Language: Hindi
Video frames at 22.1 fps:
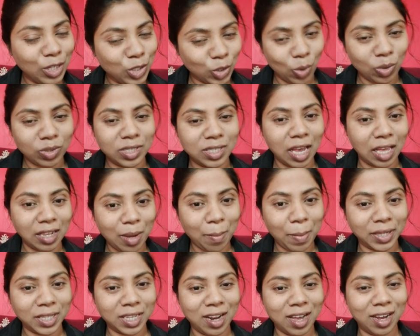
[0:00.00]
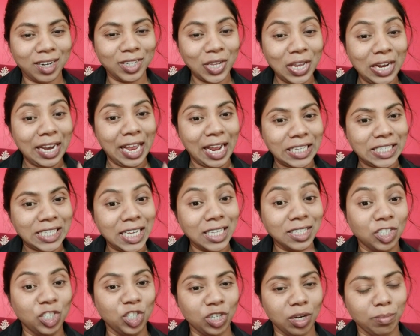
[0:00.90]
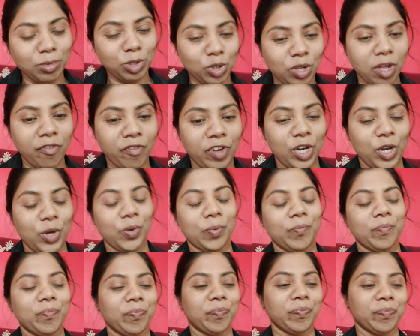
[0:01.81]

सो so, ज्यादा बातें ना करते लेट्स गेट जम्प टू द वीडियो